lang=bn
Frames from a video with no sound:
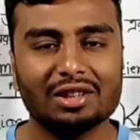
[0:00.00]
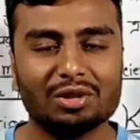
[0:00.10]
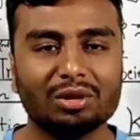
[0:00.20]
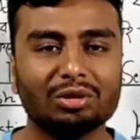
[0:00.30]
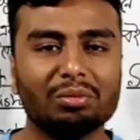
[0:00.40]

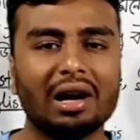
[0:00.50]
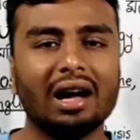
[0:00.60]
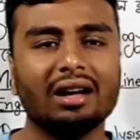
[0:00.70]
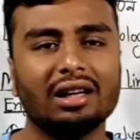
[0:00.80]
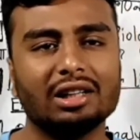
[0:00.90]
সো তোমরা
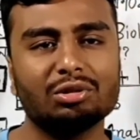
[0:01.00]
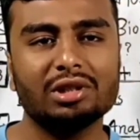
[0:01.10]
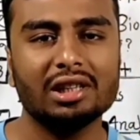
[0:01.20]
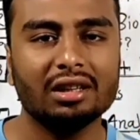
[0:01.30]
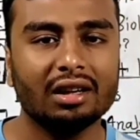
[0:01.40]

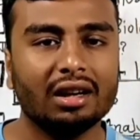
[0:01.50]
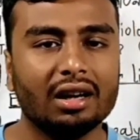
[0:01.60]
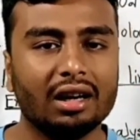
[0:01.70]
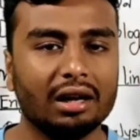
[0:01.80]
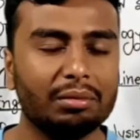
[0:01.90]
যদি
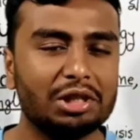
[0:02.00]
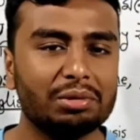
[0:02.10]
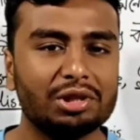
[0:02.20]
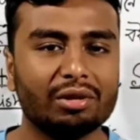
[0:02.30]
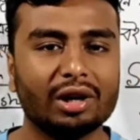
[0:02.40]
বেশি
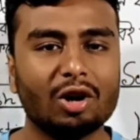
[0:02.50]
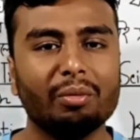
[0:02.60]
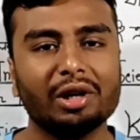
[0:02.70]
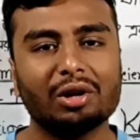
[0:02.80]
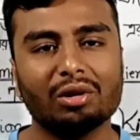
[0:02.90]
বেশি করে
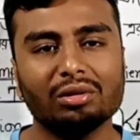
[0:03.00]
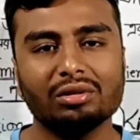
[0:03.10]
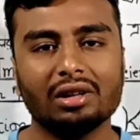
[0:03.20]
কমেন্ট করো